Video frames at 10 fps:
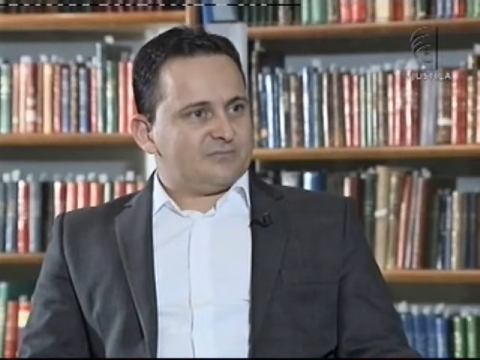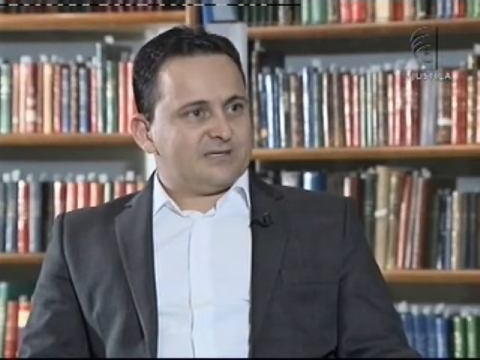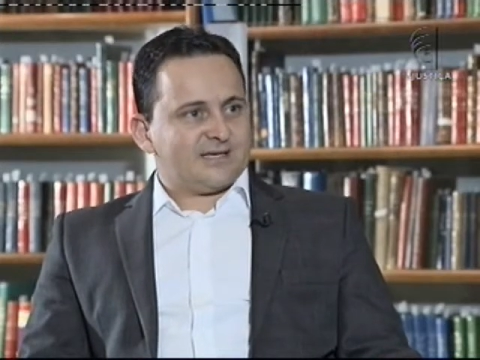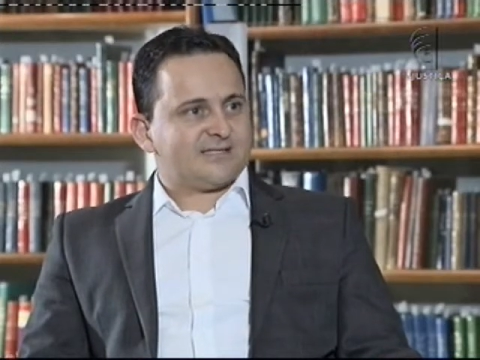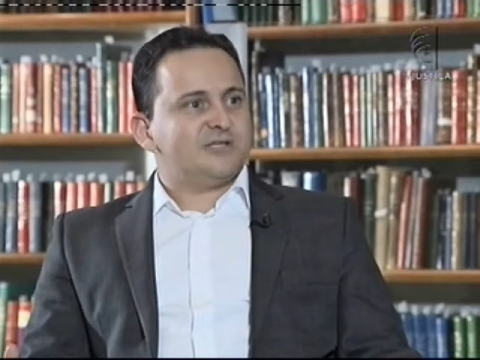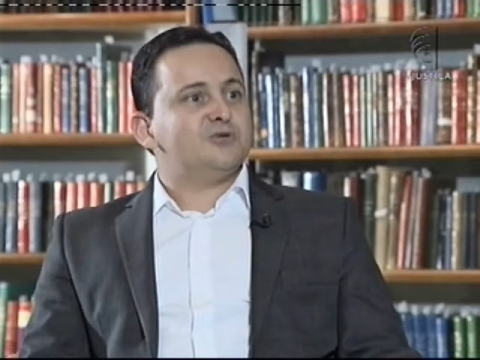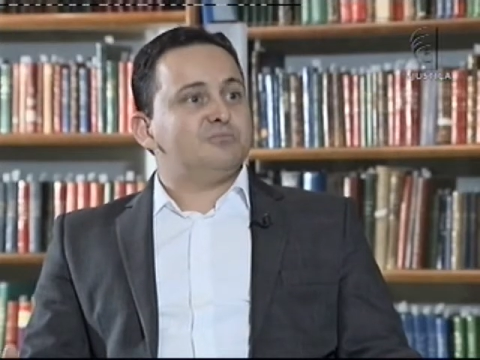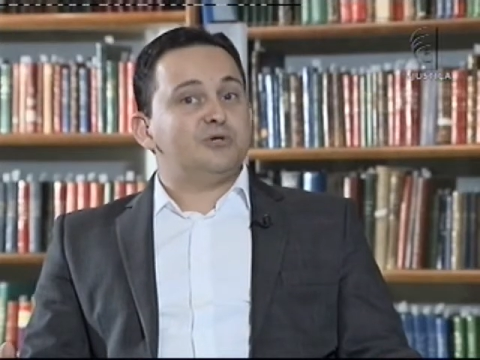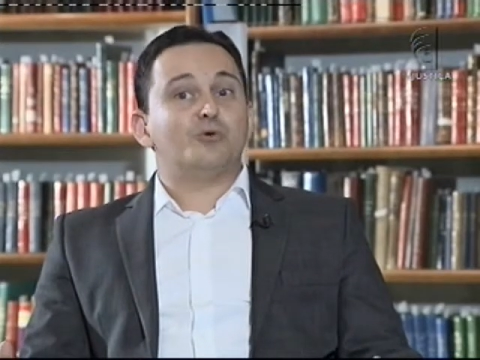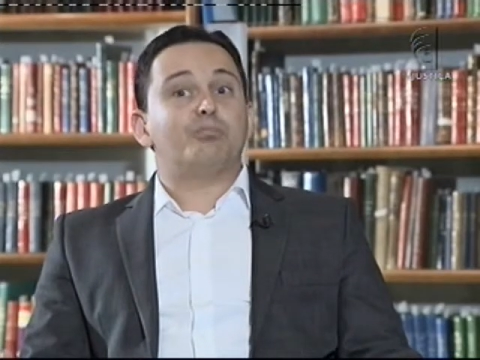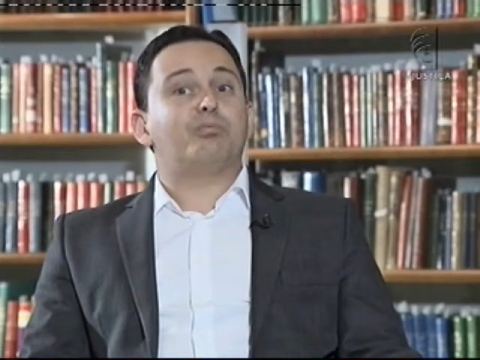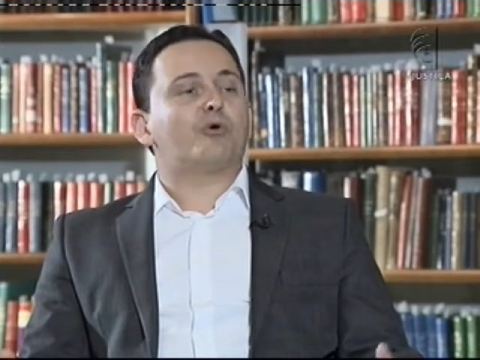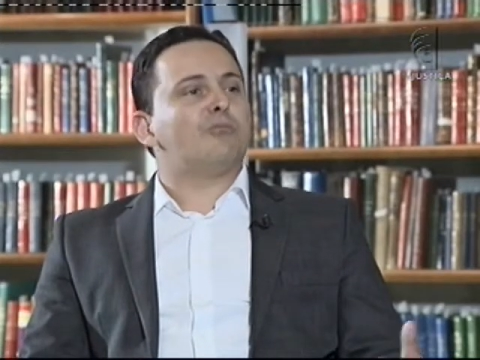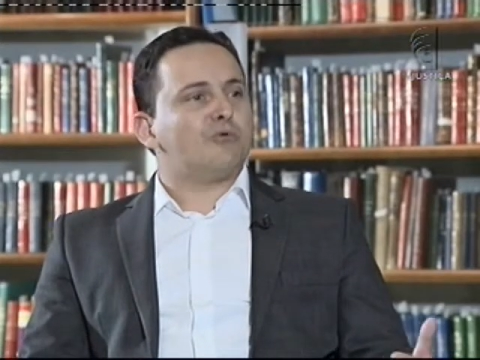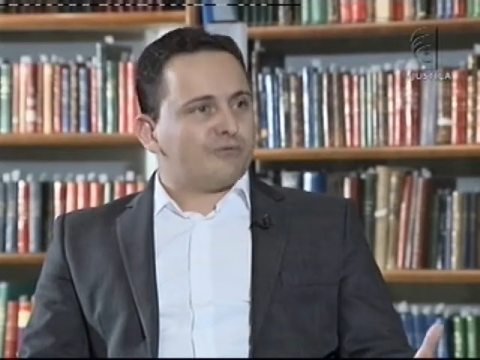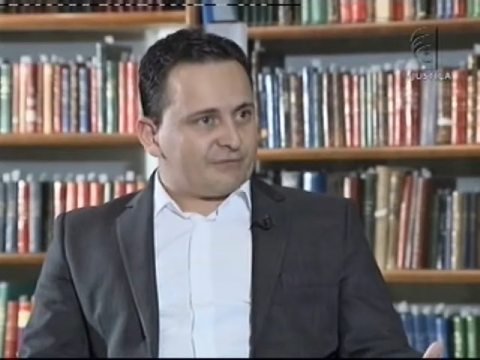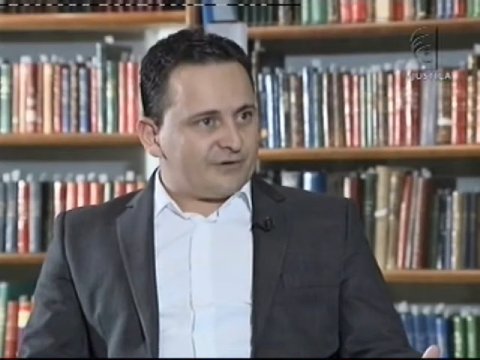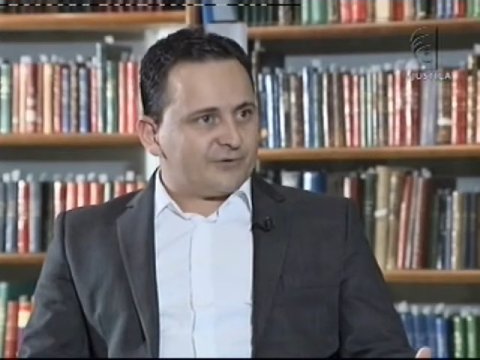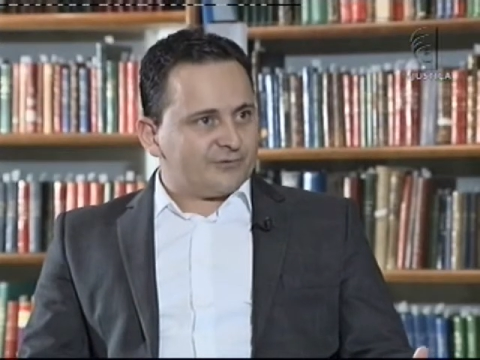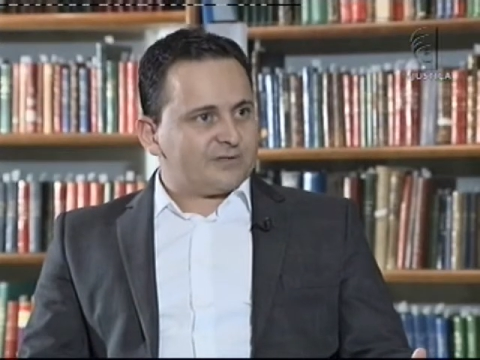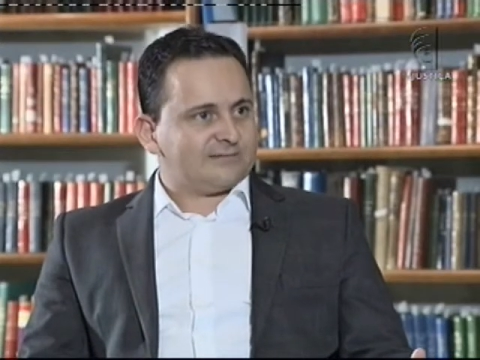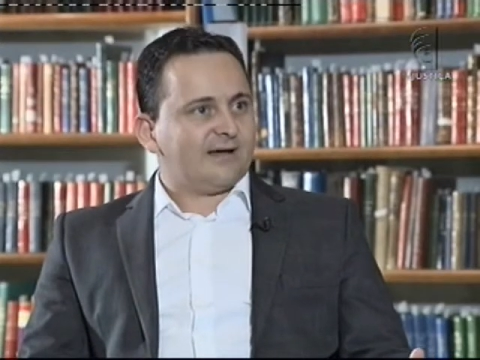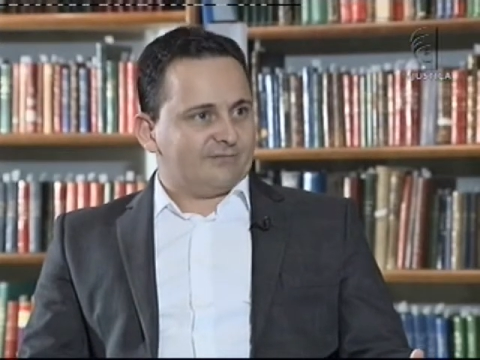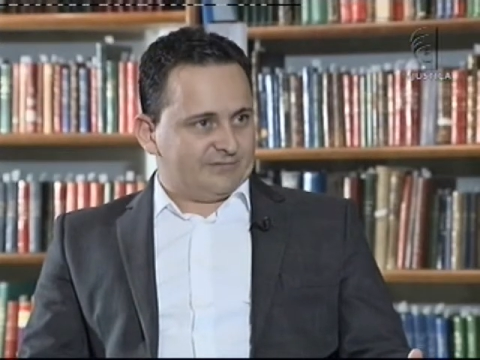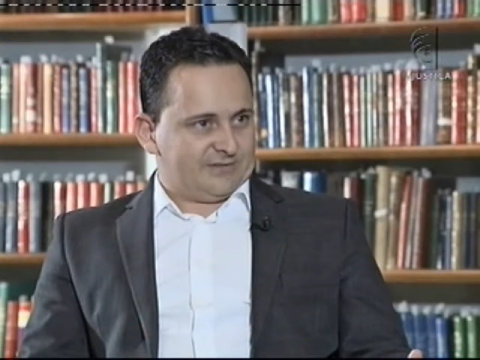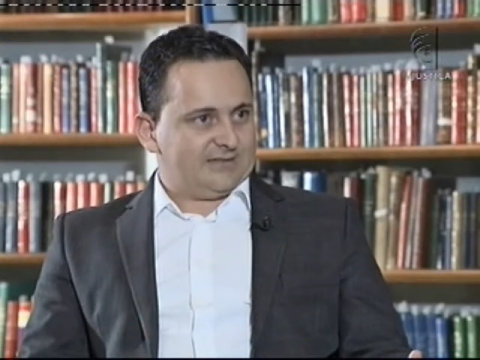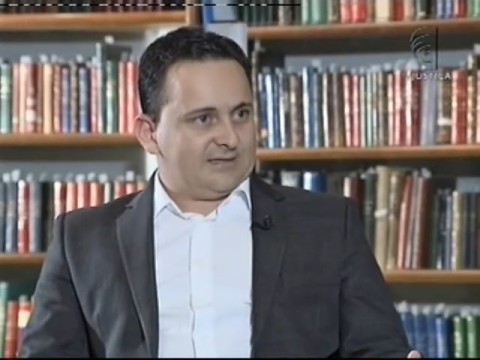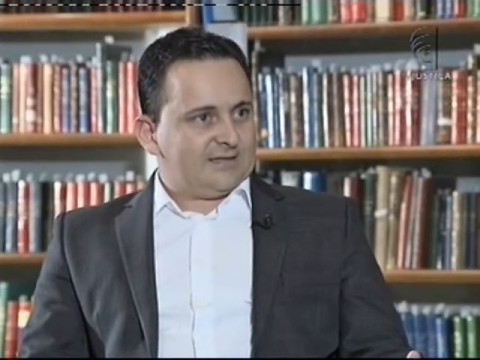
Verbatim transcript: e esse inimigo promoveu Davi.